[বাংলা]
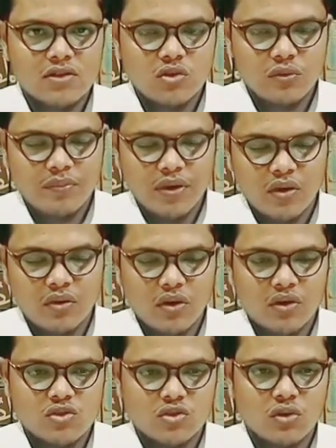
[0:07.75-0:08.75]
সুপ্রিয়
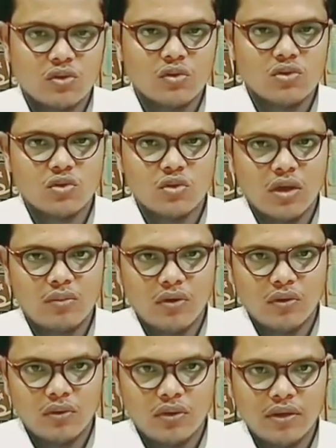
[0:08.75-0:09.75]
দর্শক ও
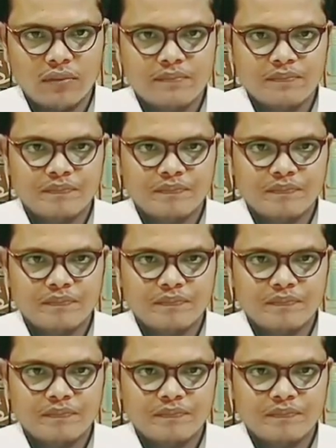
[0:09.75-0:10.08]
শ্রোতামণ্ডলী